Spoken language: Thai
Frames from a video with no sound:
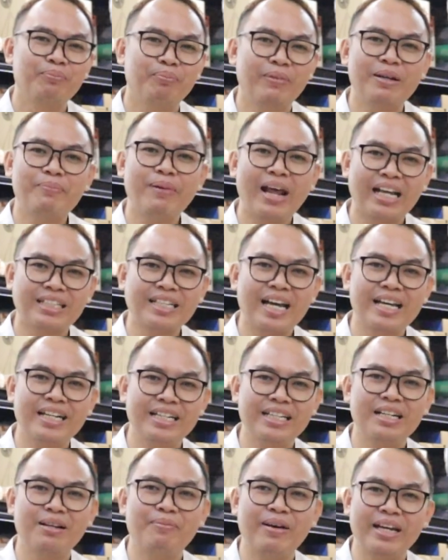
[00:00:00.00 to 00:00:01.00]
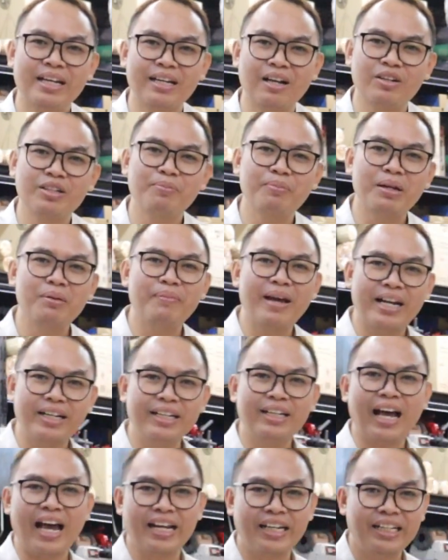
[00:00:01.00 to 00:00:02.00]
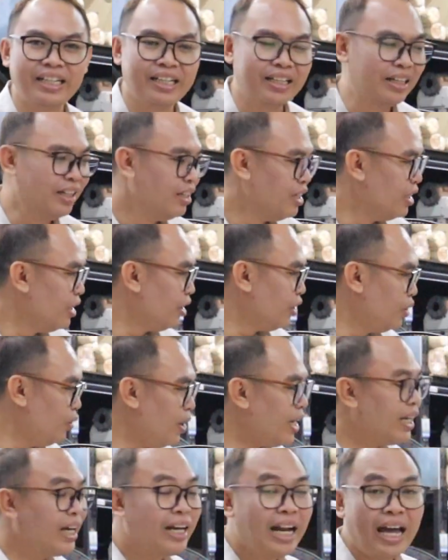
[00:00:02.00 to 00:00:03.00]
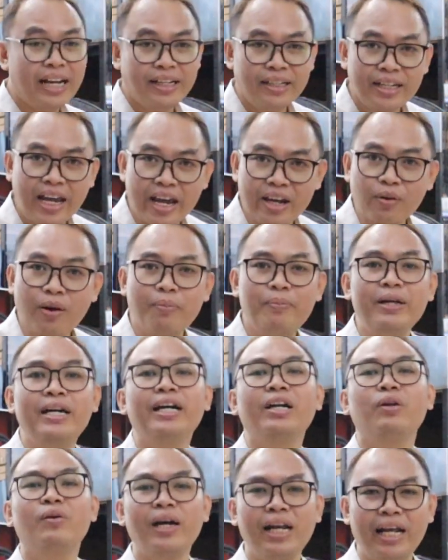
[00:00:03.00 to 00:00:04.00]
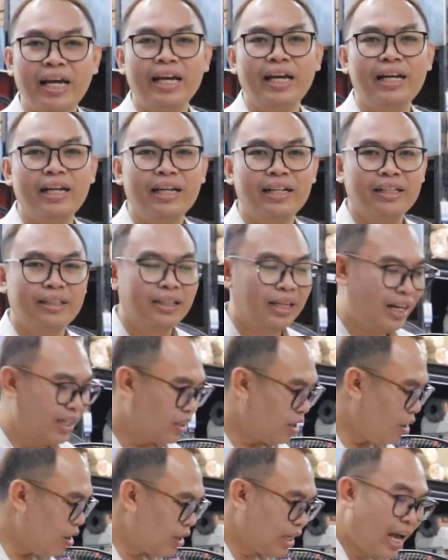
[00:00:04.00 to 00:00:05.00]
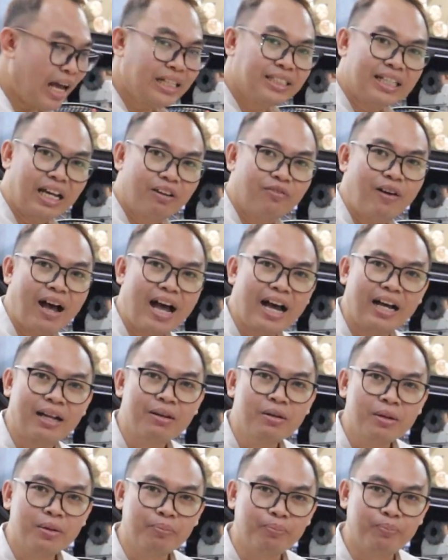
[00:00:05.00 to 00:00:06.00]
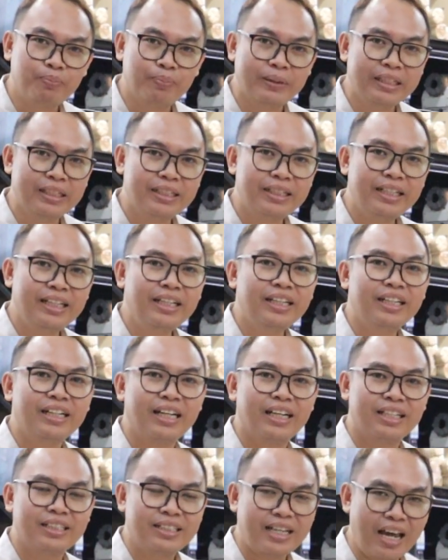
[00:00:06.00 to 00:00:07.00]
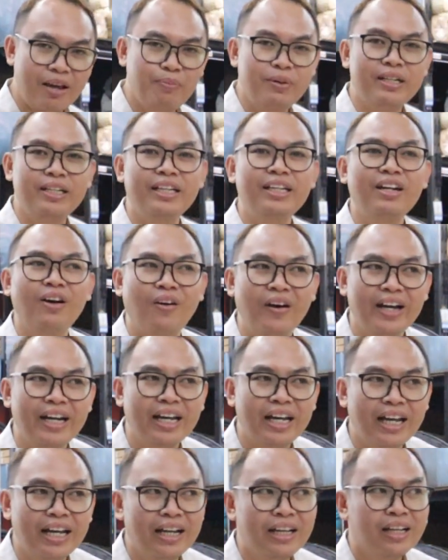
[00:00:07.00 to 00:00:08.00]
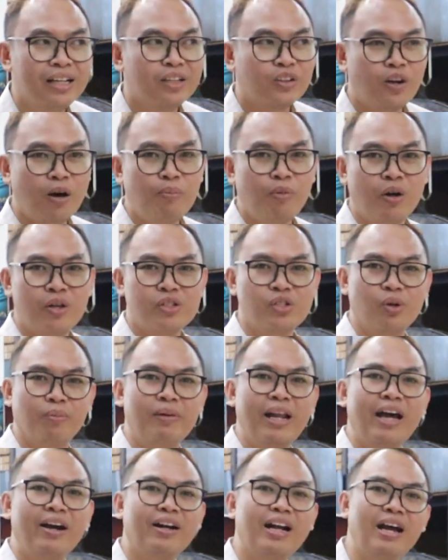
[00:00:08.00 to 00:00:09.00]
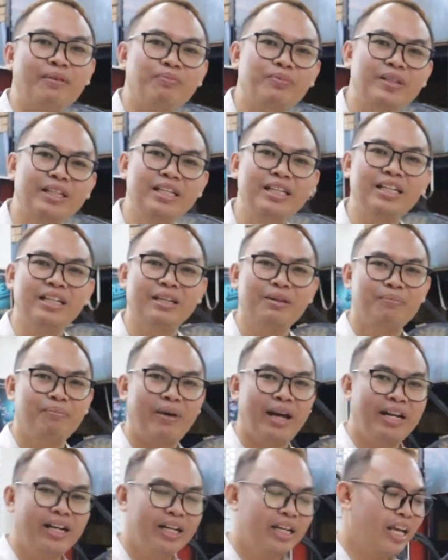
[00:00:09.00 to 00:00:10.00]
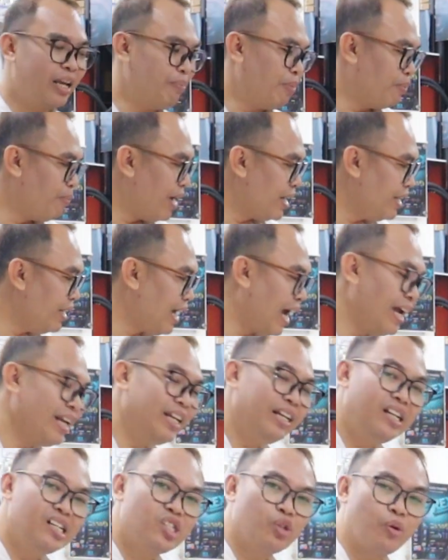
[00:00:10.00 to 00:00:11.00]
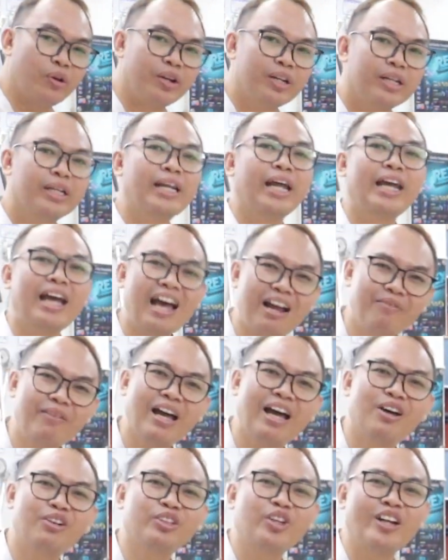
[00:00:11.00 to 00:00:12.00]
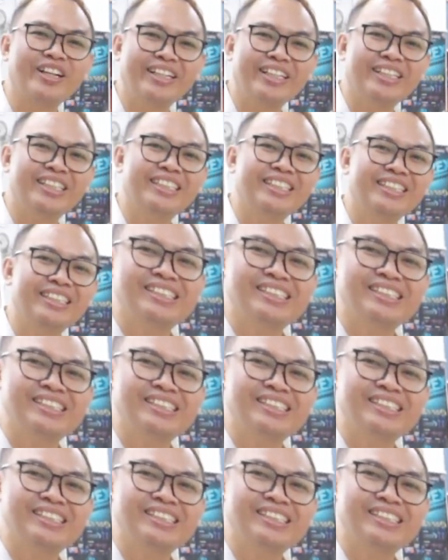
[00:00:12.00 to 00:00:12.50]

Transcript: ไม่แปลกใจที่ทำไมเขาถึงเป็นแบรนด์ที่ขายดีด้วยขนาดที่ใหญ่กว่าเพื่อนด้วยแหละฮะและก็การจัดวางพื้นที่เนี่ยใช้พื้นที่น้อยนะฮะก็เหมาะสมแล้วครับที่แบรนด์เดนกิเป็นแบรนด์ที่ขายดีที่สุดในฮาร์ดแวร์เฮ้าส์ตอนนี้